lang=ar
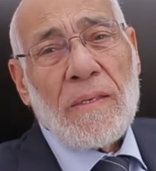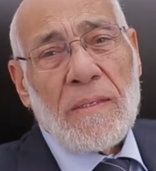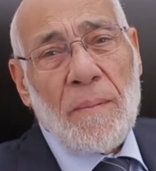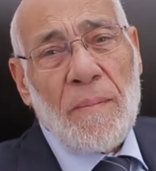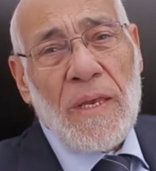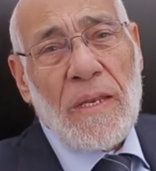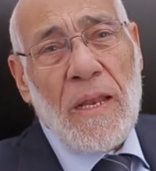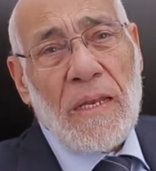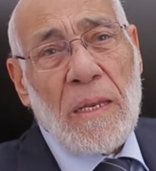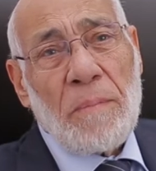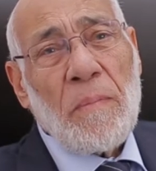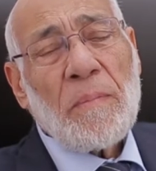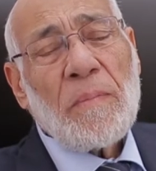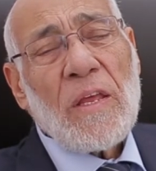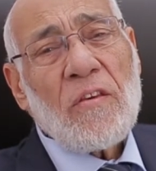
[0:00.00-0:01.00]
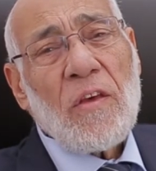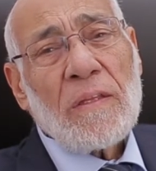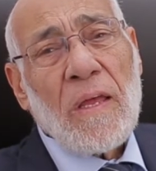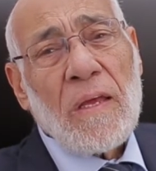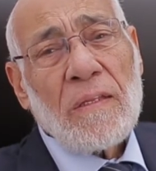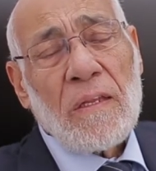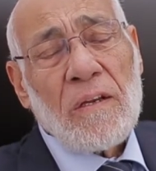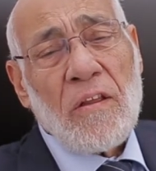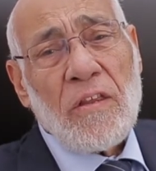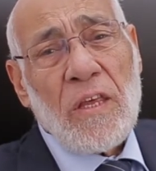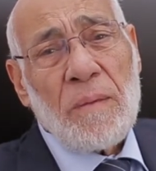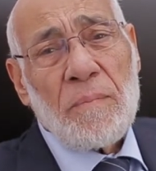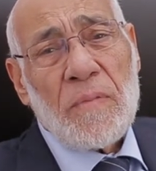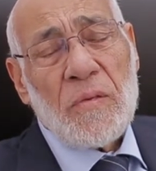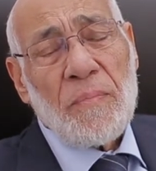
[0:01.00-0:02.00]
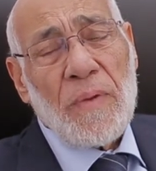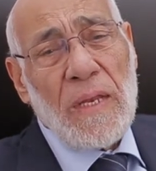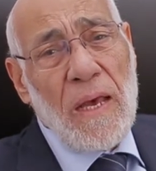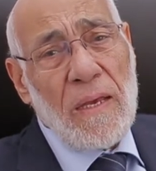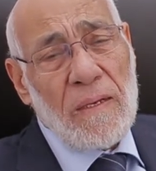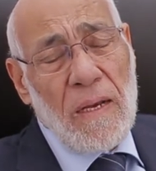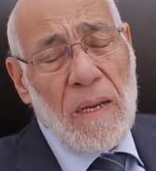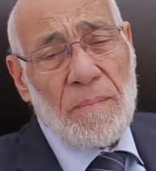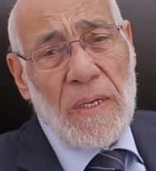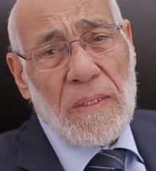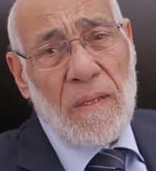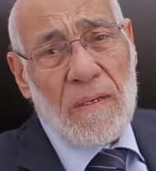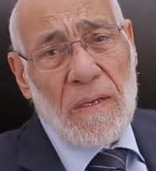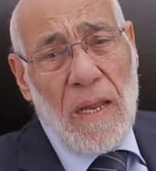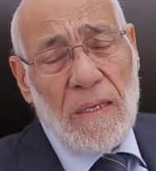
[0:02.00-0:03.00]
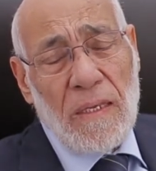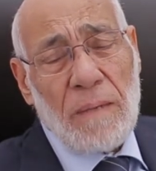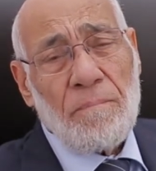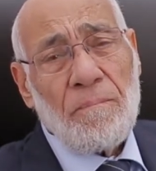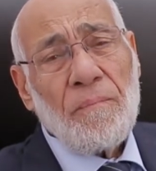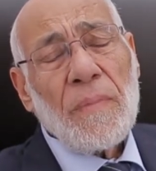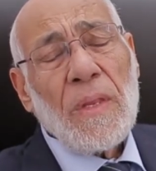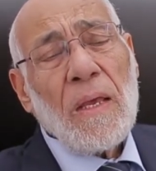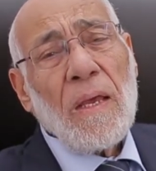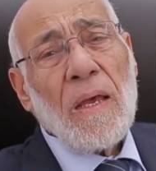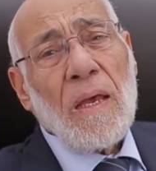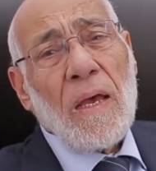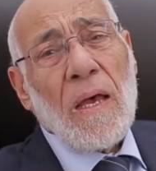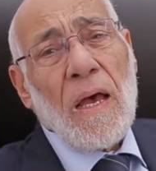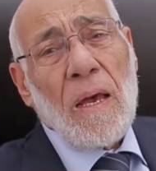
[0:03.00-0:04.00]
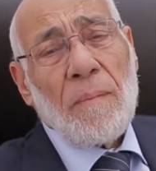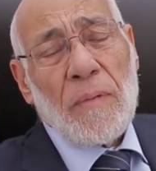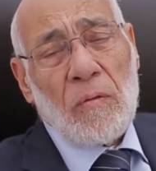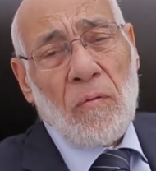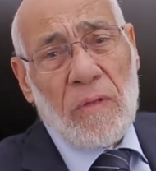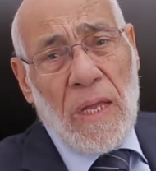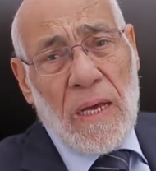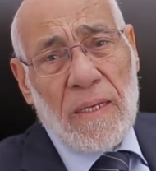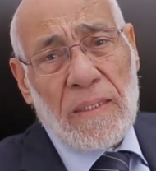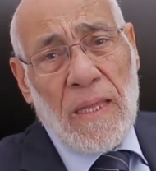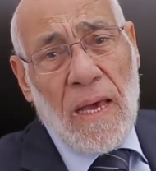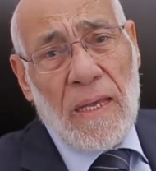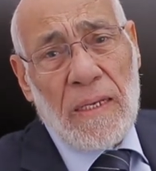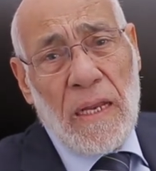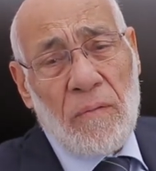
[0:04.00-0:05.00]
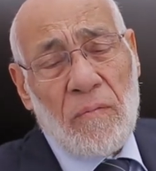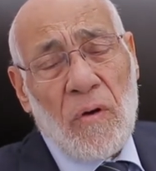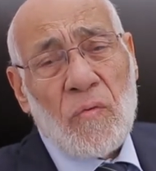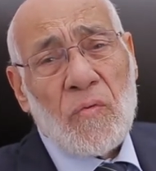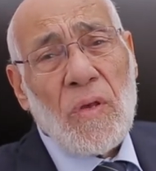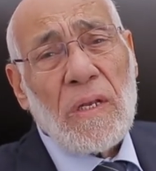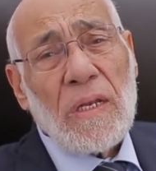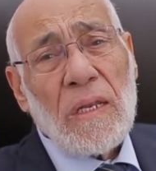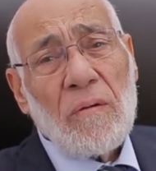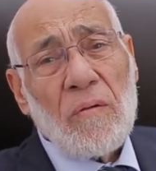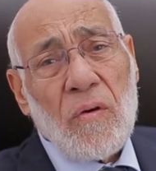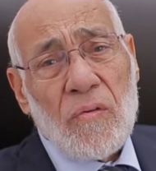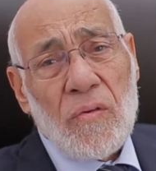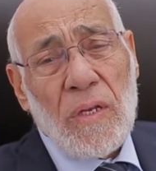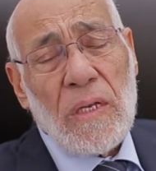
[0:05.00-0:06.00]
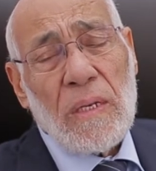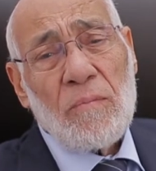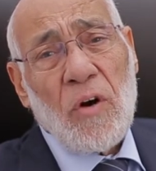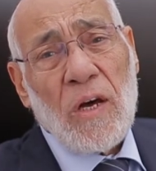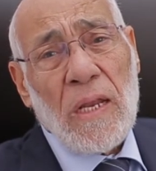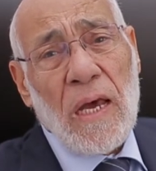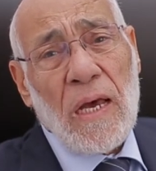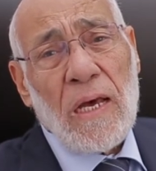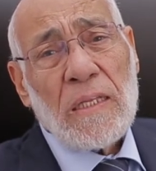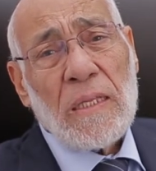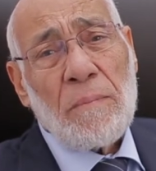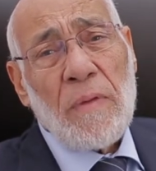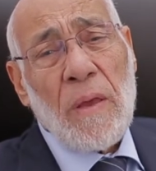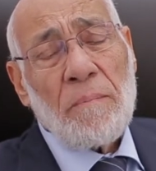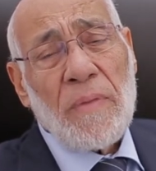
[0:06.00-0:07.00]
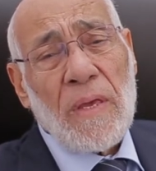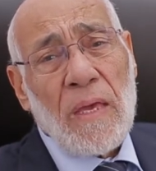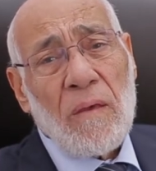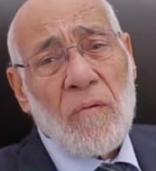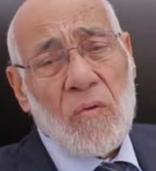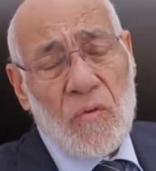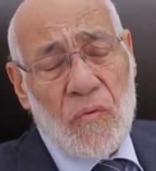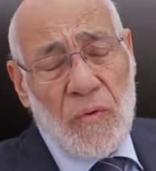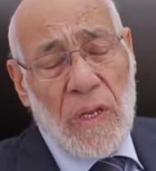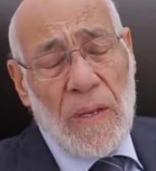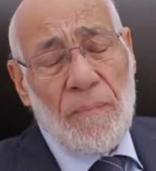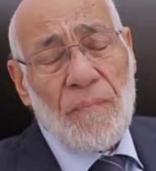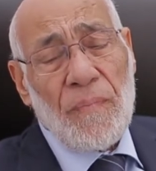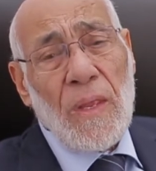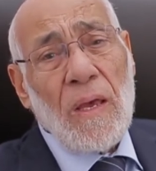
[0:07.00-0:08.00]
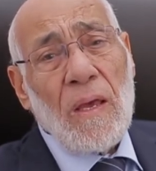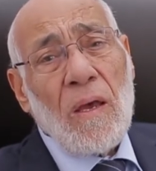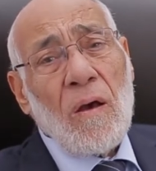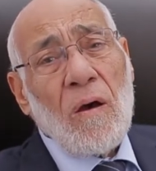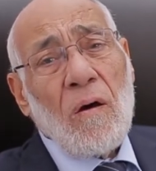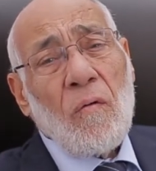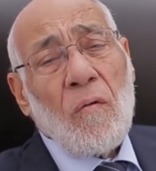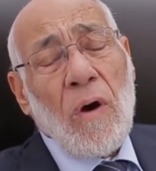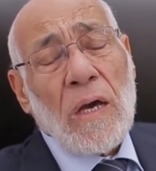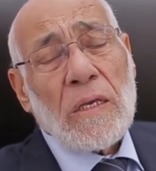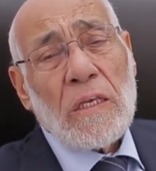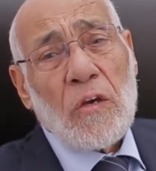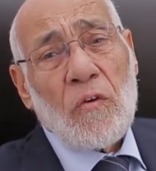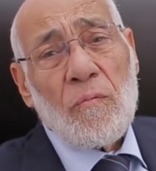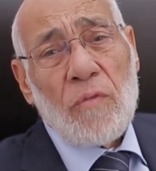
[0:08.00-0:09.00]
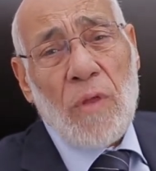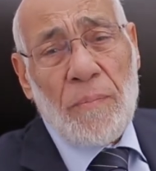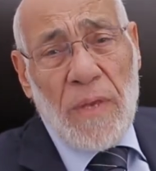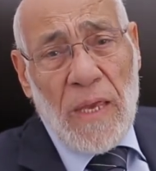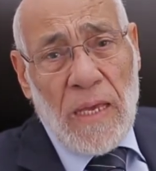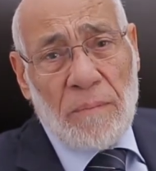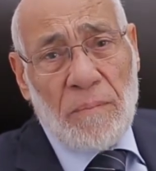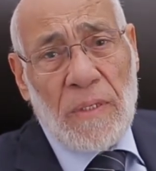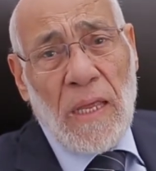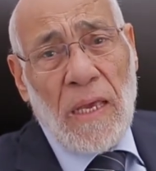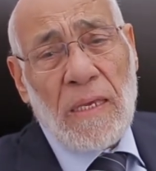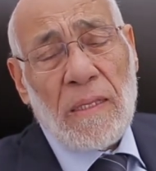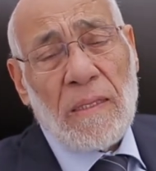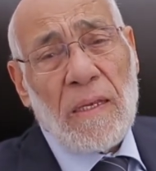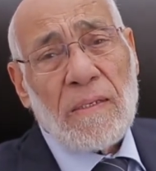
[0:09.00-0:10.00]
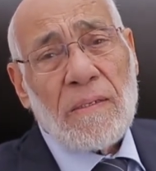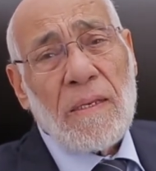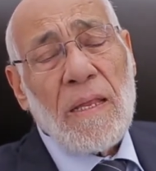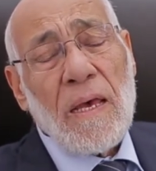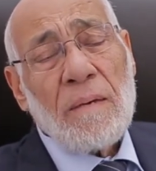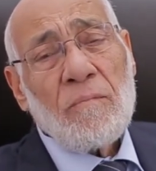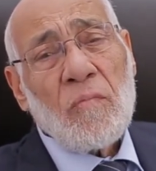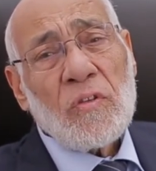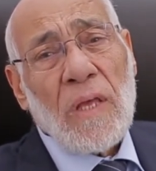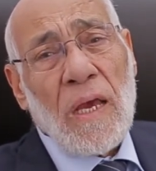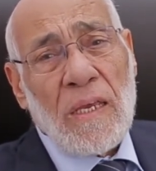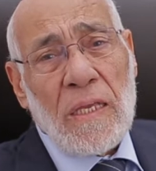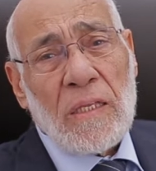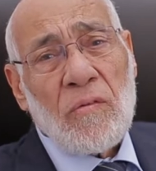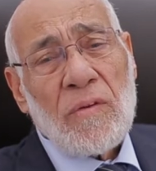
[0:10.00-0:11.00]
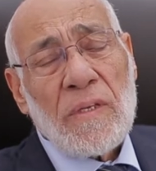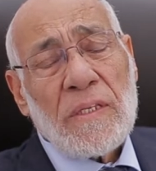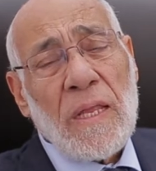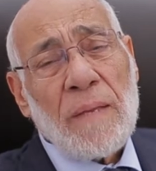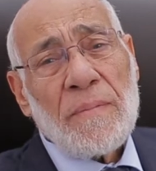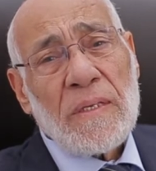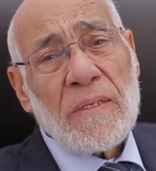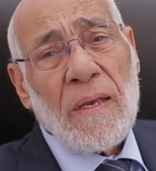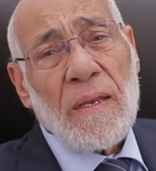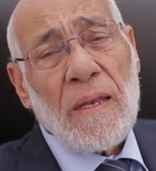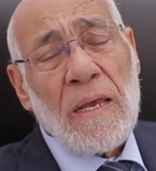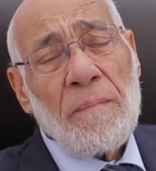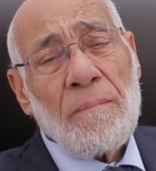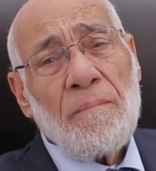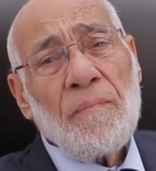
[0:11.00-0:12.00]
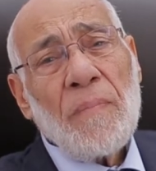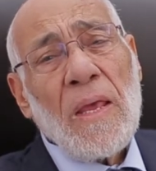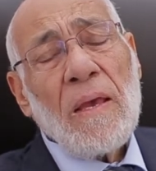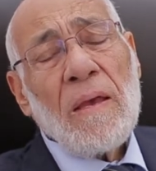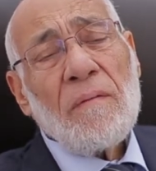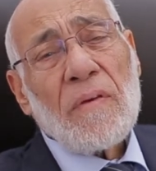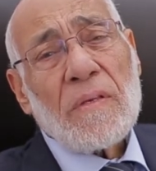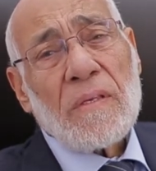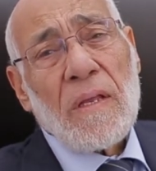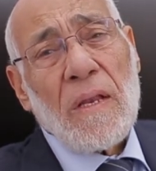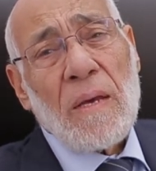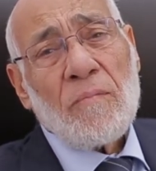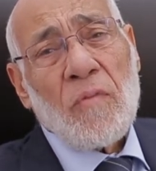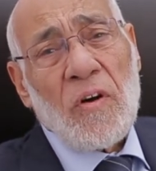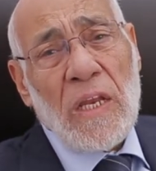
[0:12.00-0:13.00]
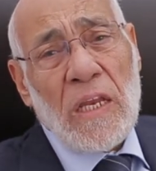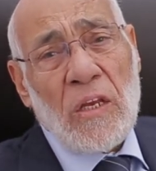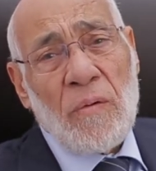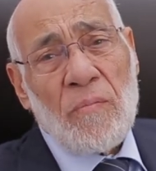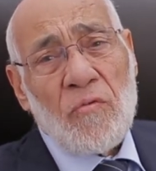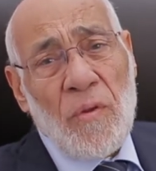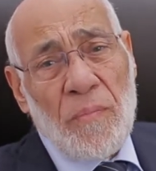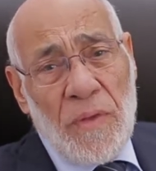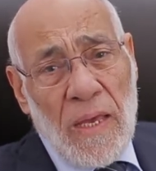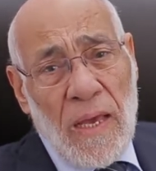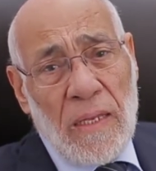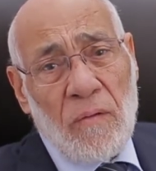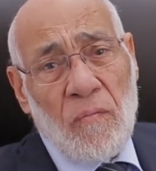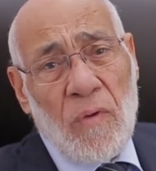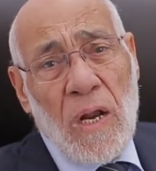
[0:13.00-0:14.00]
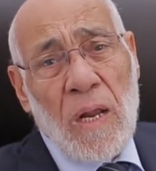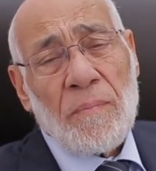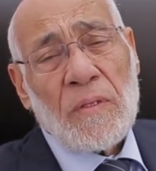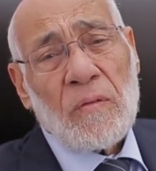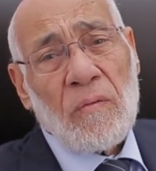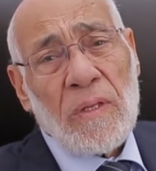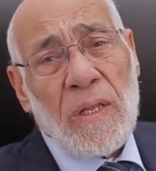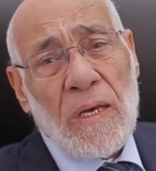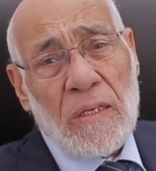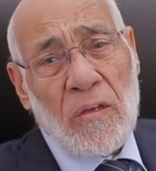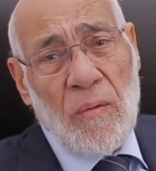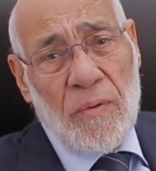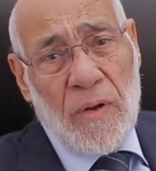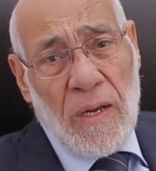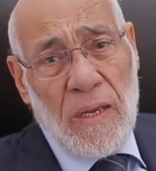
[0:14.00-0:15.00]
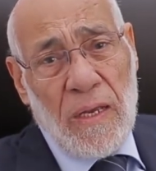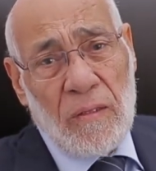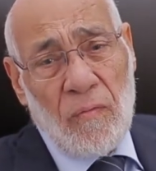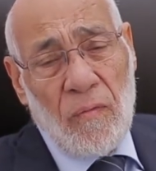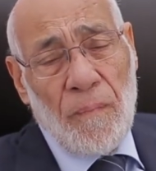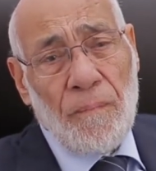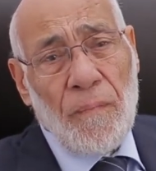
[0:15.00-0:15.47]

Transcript: السميع العليم من الشيطان الرجيم بسم الله الرحمن الرحيم أحمد الله تعالى وأصلي وأسلم على خاتم أنبيائه ورسله وأحييكم جميعا بتحية الإسلام وتحية الإسلام السلام فالسلام عليكم جميعا ورحمة الله وبركاته